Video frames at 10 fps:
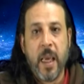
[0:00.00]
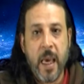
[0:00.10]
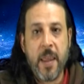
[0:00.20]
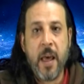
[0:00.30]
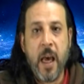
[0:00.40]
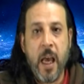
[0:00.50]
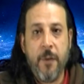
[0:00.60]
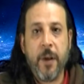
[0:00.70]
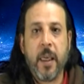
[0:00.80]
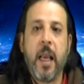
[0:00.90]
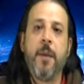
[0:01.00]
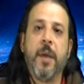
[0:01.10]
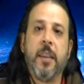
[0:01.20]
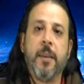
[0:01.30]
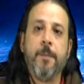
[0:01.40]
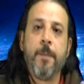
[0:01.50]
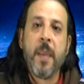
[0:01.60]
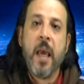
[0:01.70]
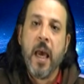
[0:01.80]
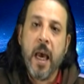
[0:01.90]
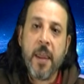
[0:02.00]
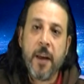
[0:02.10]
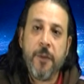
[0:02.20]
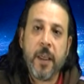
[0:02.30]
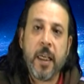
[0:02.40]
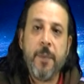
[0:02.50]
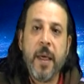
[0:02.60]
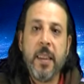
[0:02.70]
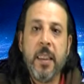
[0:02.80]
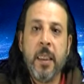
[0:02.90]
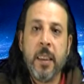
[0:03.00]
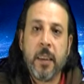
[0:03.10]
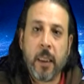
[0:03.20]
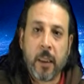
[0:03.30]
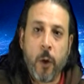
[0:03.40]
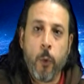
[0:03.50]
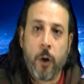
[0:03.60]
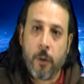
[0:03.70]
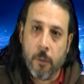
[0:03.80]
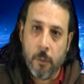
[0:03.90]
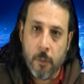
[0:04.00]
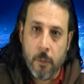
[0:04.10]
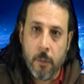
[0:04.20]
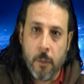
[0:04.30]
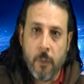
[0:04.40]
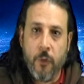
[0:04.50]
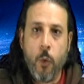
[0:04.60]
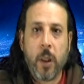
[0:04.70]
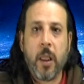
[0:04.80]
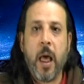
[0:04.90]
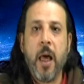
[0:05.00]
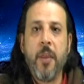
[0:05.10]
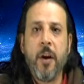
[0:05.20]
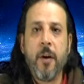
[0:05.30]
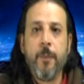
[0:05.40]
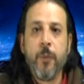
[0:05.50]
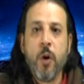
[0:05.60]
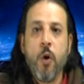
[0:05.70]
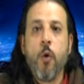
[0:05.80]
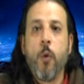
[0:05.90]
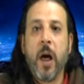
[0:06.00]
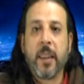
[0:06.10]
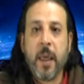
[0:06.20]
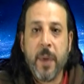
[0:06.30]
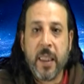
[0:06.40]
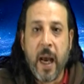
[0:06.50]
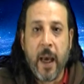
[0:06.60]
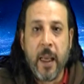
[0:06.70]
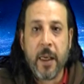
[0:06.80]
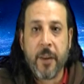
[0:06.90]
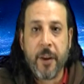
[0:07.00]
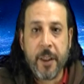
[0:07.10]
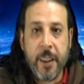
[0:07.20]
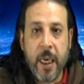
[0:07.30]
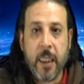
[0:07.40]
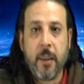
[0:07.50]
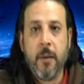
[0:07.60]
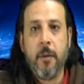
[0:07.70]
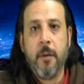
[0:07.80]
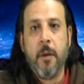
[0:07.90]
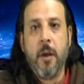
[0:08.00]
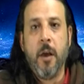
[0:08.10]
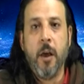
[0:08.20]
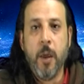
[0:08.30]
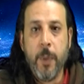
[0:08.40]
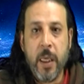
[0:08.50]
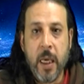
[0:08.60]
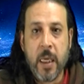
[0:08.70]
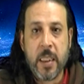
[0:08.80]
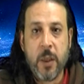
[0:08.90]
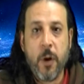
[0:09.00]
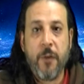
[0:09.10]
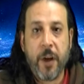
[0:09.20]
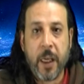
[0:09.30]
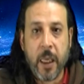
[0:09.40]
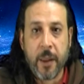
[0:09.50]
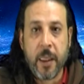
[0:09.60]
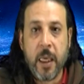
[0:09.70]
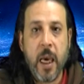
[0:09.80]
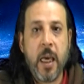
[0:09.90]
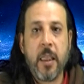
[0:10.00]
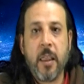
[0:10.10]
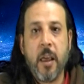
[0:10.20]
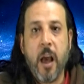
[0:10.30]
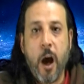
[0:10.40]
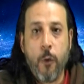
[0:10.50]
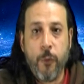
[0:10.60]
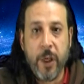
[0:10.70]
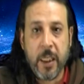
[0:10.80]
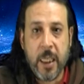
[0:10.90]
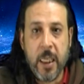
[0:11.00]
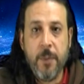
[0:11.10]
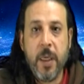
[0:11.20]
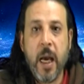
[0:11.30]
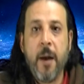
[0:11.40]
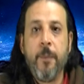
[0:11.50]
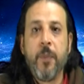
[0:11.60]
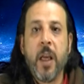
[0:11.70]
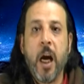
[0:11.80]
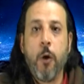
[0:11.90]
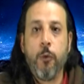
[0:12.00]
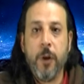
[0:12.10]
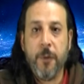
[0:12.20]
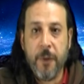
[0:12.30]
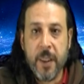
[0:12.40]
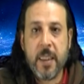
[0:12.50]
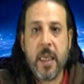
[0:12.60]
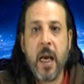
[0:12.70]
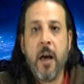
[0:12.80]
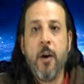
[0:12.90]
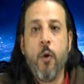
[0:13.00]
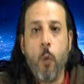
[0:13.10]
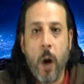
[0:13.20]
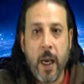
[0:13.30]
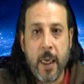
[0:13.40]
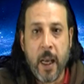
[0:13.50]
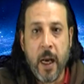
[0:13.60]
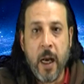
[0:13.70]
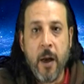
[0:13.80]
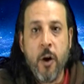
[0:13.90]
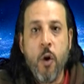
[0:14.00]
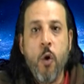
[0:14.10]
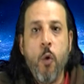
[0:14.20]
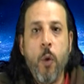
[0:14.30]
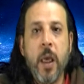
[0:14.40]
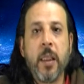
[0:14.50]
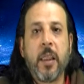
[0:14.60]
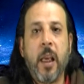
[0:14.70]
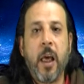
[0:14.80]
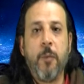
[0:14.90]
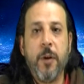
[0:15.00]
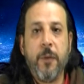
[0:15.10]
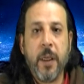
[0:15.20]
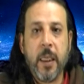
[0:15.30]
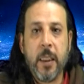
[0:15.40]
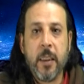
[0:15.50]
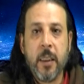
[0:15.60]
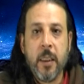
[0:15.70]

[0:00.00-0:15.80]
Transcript: هذا الفكر المادي هذا الفكر المادي تطور في الوقت الحاضر واعتمد على نظريات علمية سواء في الرياضيات أو في الكيمياء أو في الفيزياء وغيرها وينطلق من فكرة